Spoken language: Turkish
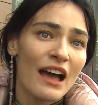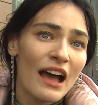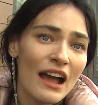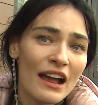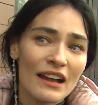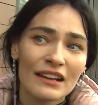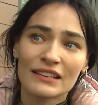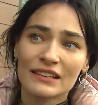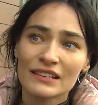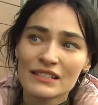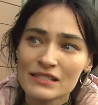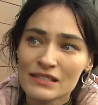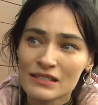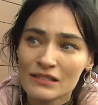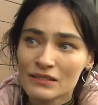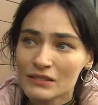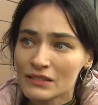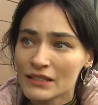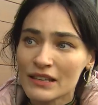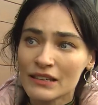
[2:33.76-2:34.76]

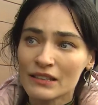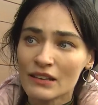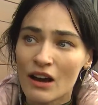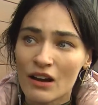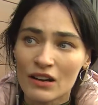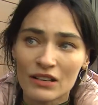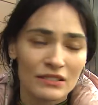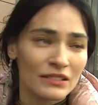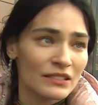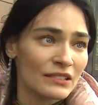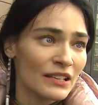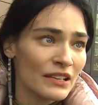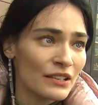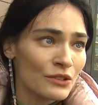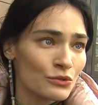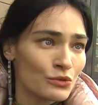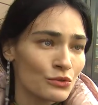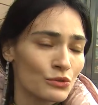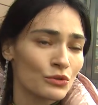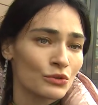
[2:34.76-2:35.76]
herkesin tek aklı, tek
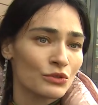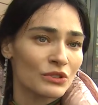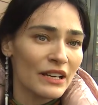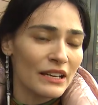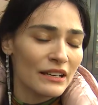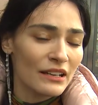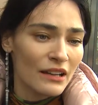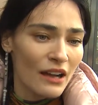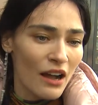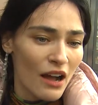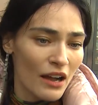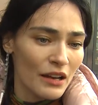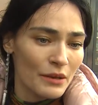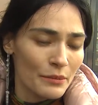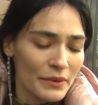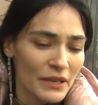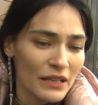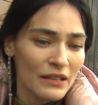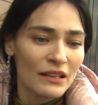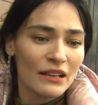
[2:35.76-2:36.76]
ruhu, tek
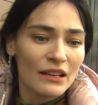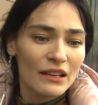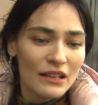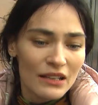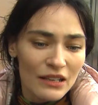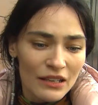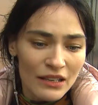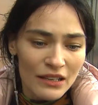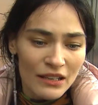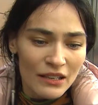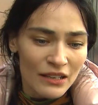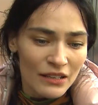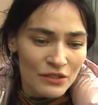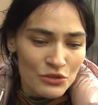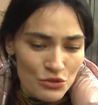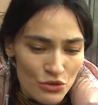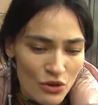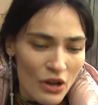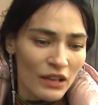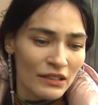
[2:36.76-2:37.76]
kalbi e,
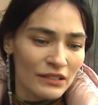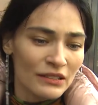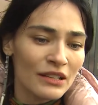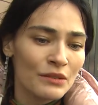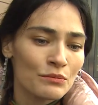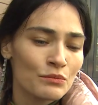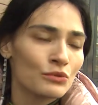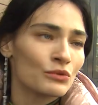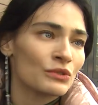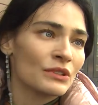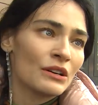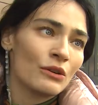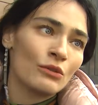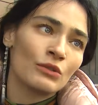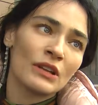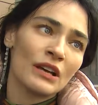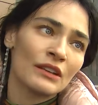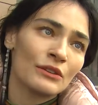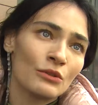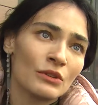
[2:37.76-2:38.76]
şu anda burada
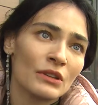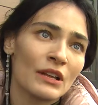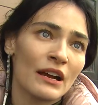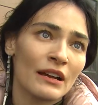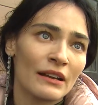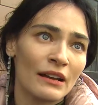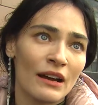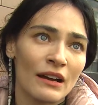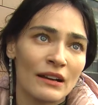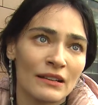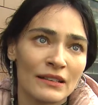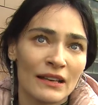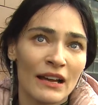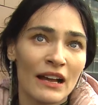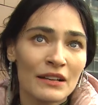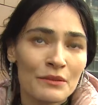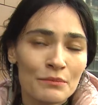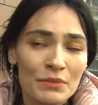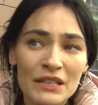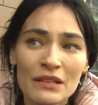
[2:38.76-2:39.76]
olan olaylarda.
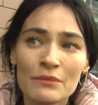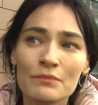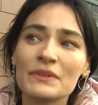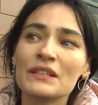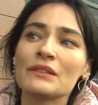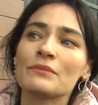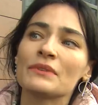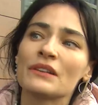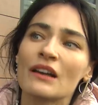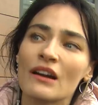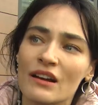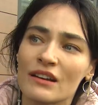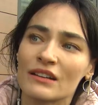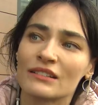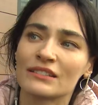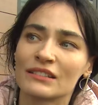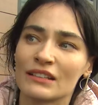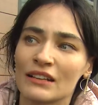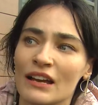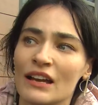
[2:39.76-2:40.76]
Yani bir de bir bir
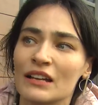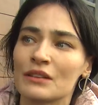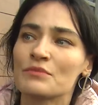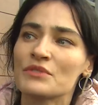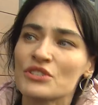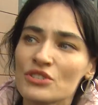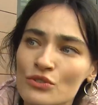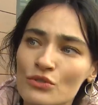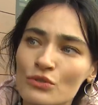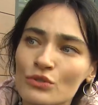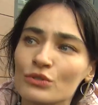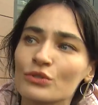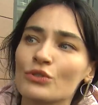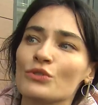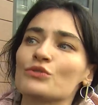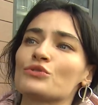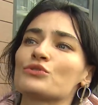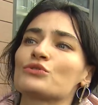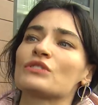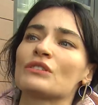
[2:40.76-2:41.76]
ardına yani bir şey oluyor
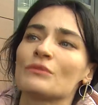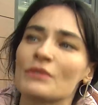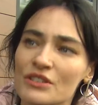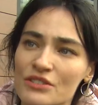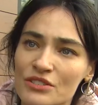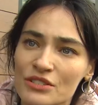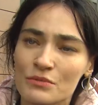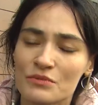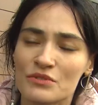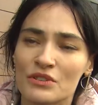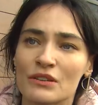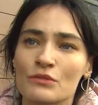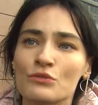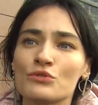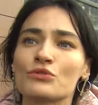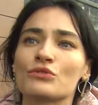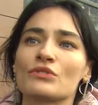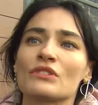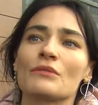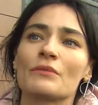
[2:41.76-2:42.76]
üstüne başka bir şey,
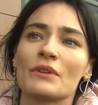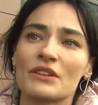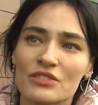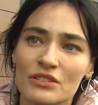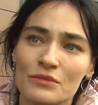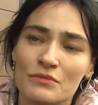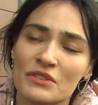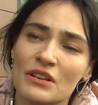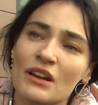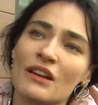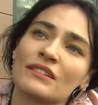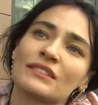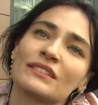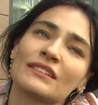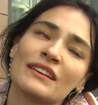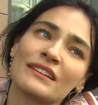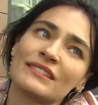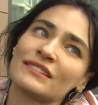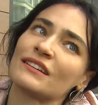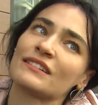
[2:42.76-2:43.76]
üstüne başka bir şey.
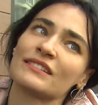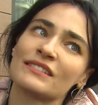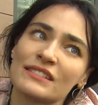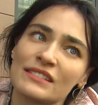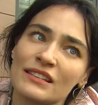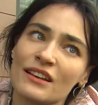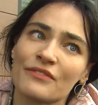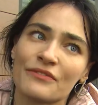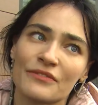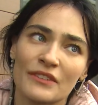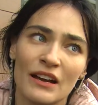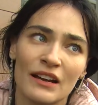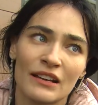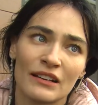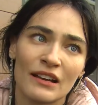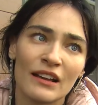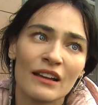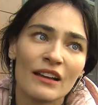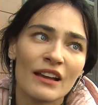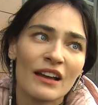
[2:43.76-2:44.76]
Artık yeter insaf
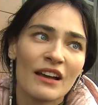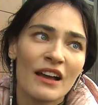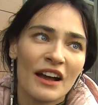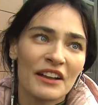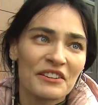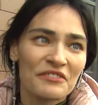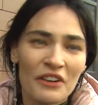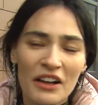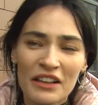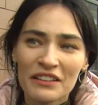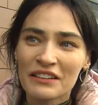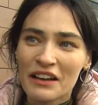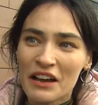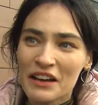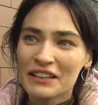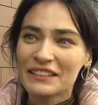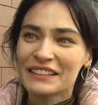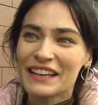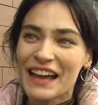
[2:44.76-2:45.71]
yani. Hani vallahi